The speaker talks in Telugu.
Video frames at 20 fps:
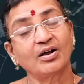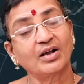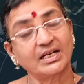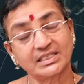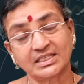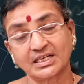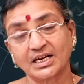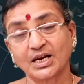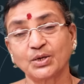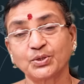
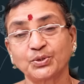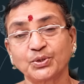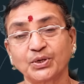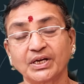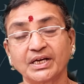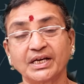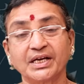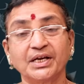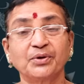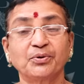కష్టాలు
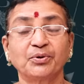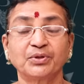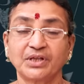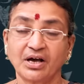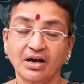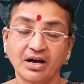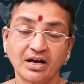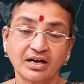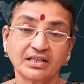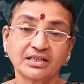తొలగి కొంత
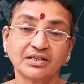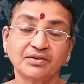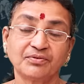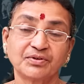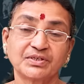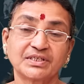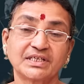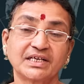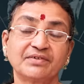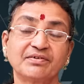ఆనందం
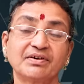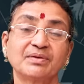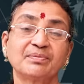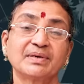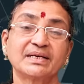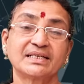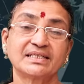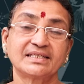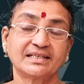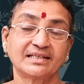వచ్చేటువంటి
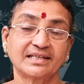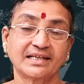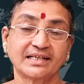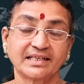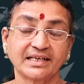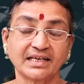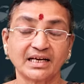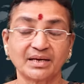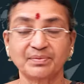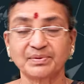పరిస్థితి
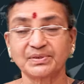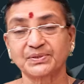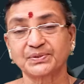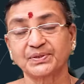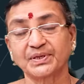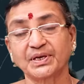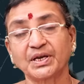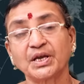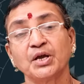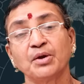అయితే
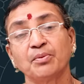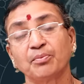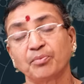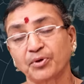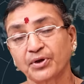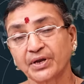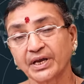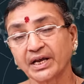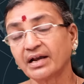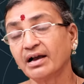కనిపిస్తుంది
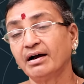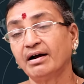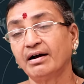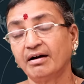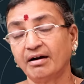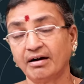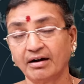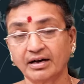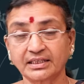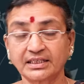ముఖ్యంగా
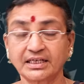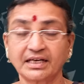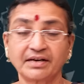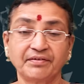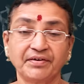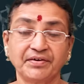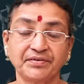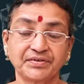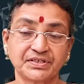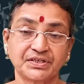ఆర్థిక
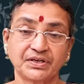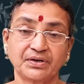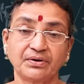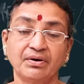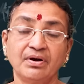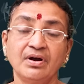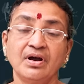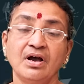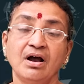వ్యవస్థలో